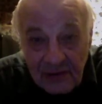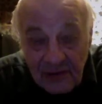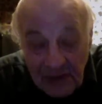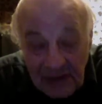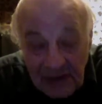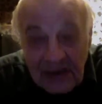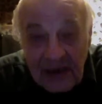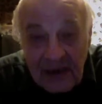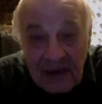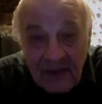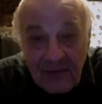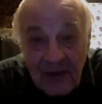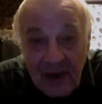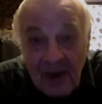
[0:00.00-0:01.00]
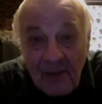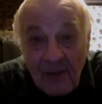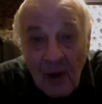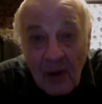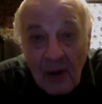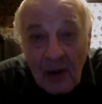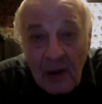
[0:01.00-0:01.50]
Вот она для меня
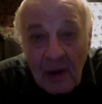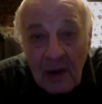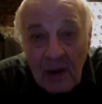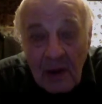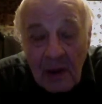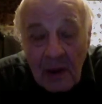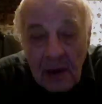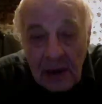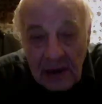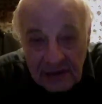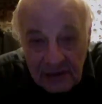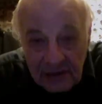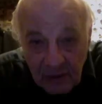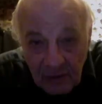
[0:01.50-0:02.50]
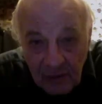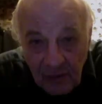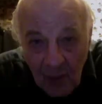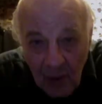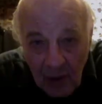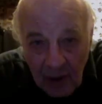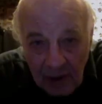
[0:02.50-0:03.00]
Бог. И это тот
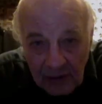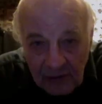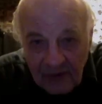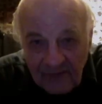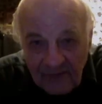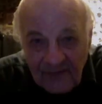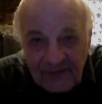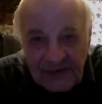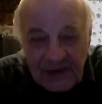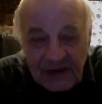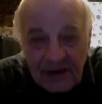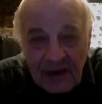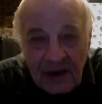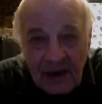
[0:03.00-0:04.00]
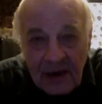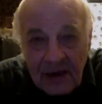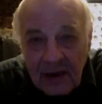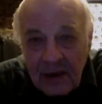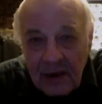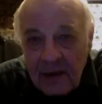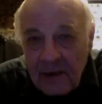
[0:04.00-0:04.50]
Бог, который во всех
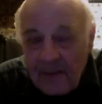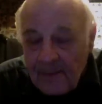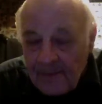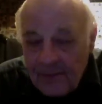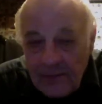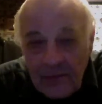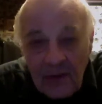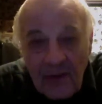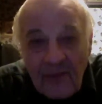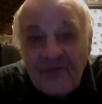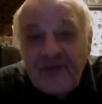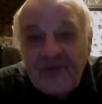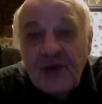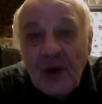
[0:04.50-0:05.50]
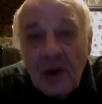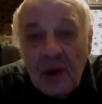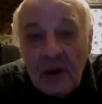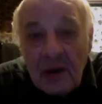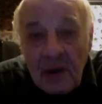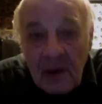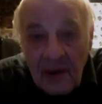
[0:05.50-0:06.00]
религиях все,
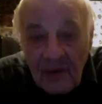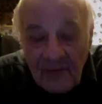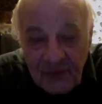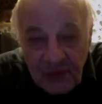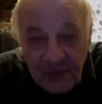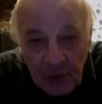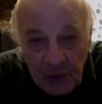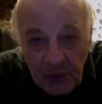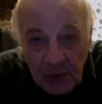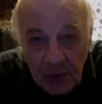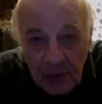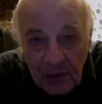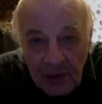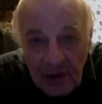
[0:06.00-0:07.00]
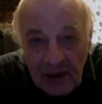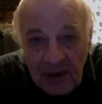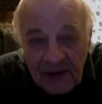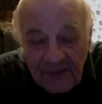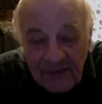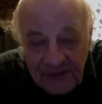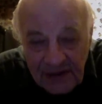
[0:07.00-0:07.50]
всюду и
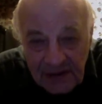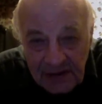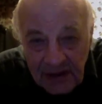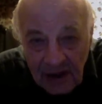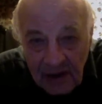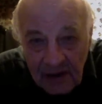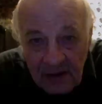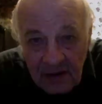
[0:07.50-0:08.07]
всегда.